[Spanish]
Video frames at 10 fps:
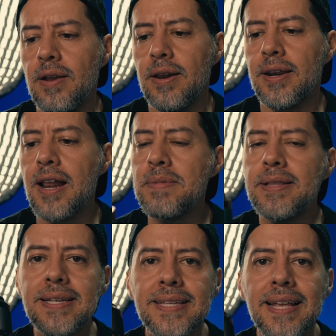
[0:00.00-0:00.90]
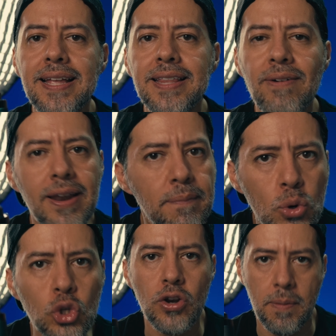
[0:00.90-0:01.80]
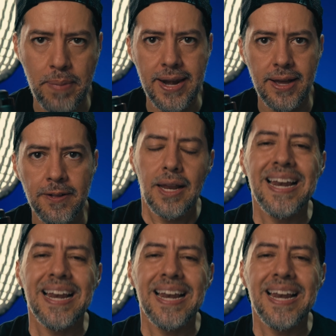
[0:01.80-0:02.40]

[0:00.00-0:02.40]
realmente este lente vale mucho la pena.